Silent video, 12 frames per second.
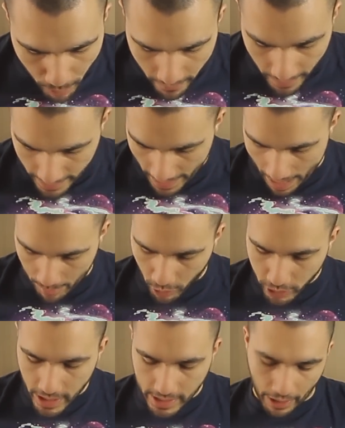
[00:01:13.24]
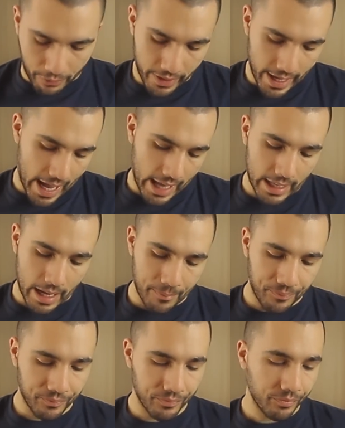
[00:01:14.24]
poi vediamo, cos'è sta figata?
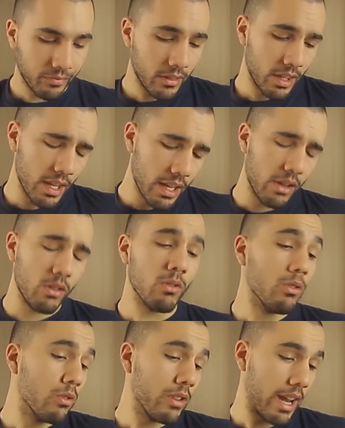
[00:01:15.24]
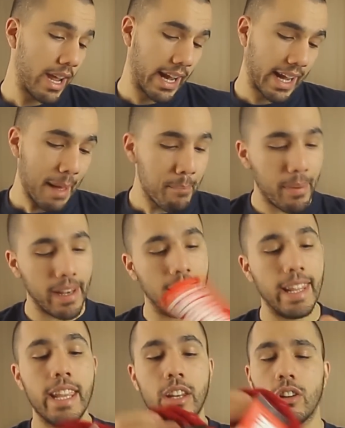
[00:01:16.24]
Un
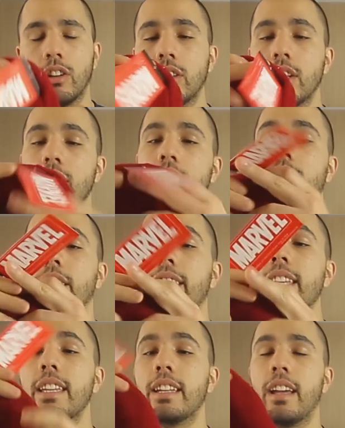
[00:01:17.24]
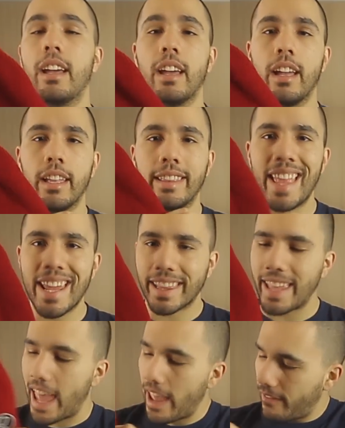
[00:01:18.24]
cappellino di eh,
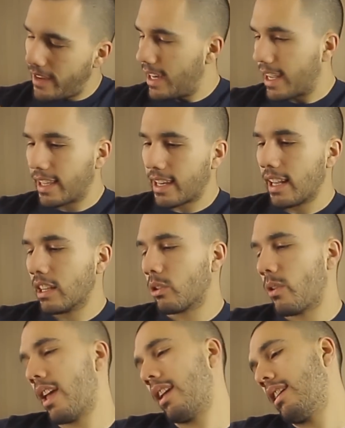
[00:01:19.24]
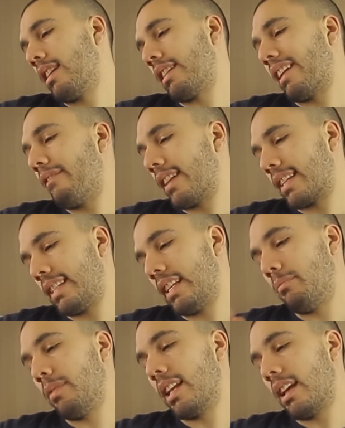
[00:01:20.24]
Daredevil che tra l'altro è
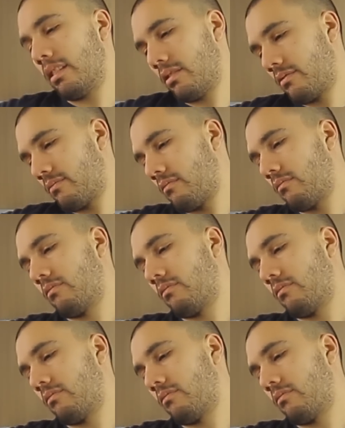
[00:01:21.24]
reversibile.